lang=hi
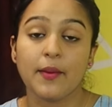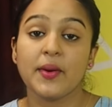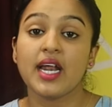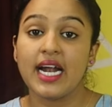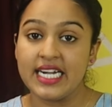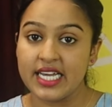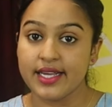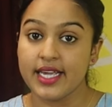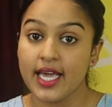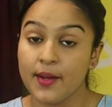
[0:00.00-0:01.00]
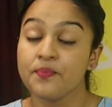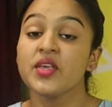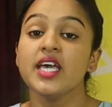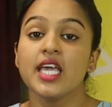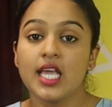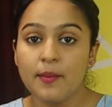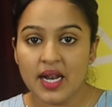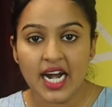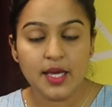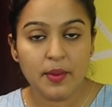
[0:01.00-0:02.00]
यहाँ पर एंटर की है ई
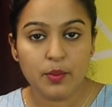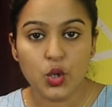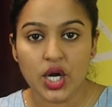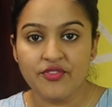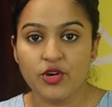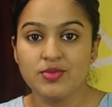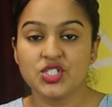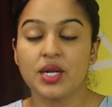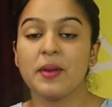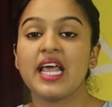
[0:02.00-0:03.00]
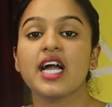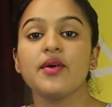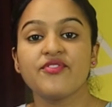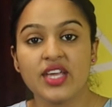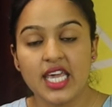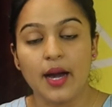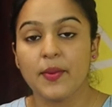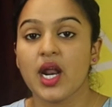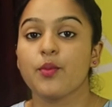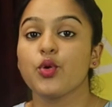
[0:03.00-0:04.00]
मेल आई आपको कन्फर्मेशन मिलेगा फिर यहाँ
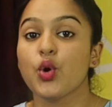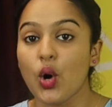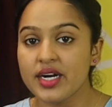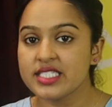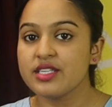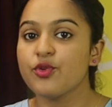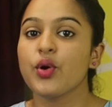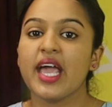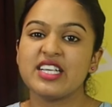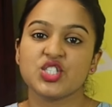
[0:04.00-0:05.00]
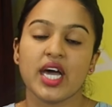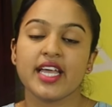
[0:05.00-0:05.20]
पर आपको कॉल रिसीव होंगे एच